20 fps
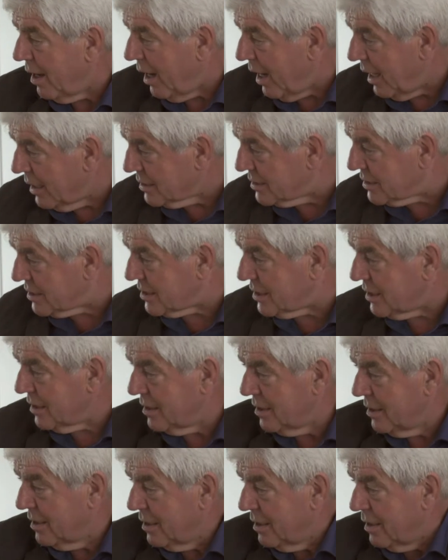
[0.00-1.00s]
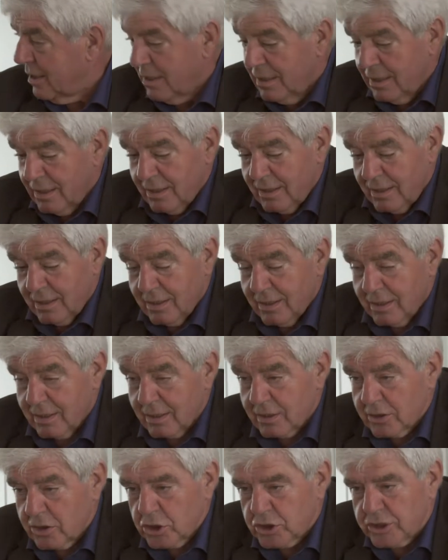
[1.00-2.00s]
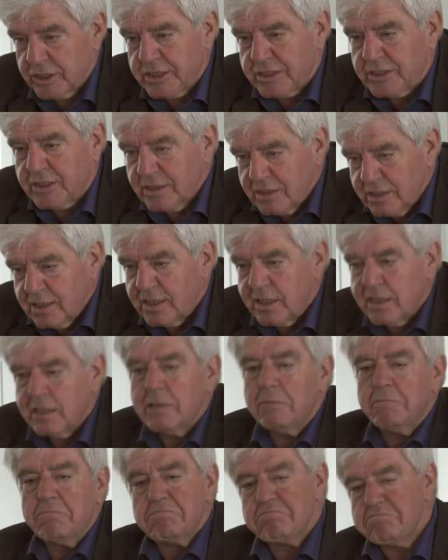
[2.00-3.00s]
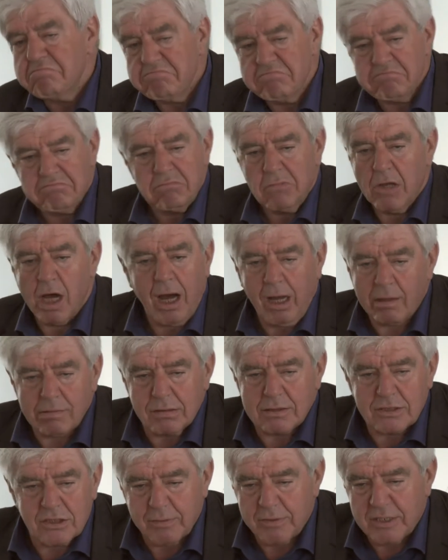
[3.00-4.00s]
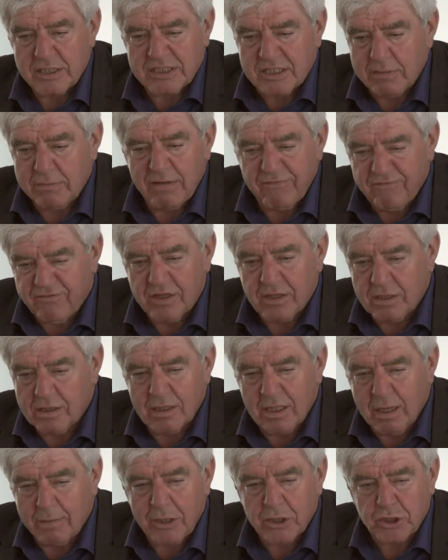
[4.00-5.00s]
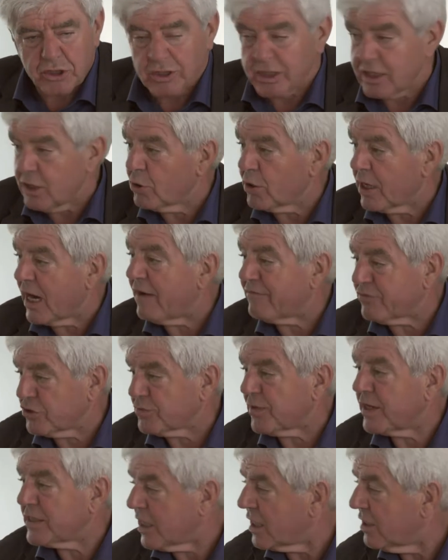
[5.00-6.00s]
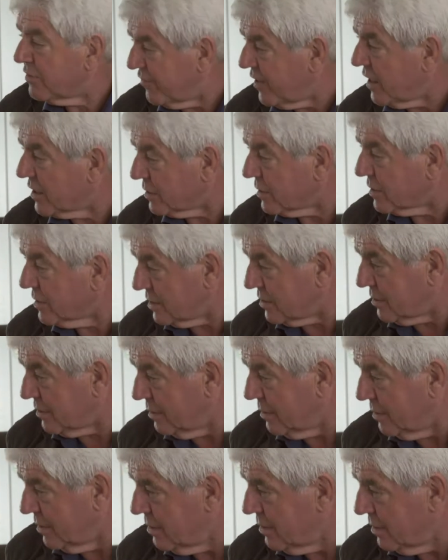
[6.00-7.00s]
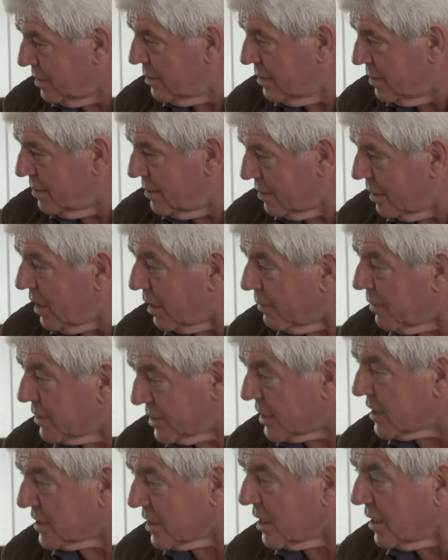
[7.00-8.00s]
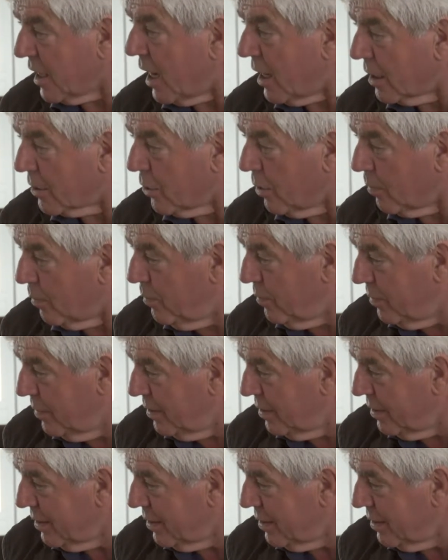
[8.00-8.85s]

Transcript: als äh, Geschichte, die ja, zumindest im Empfinden der Menschen geografisch weiter entfernt ist, kann aber sehr, sehr nahe kommen.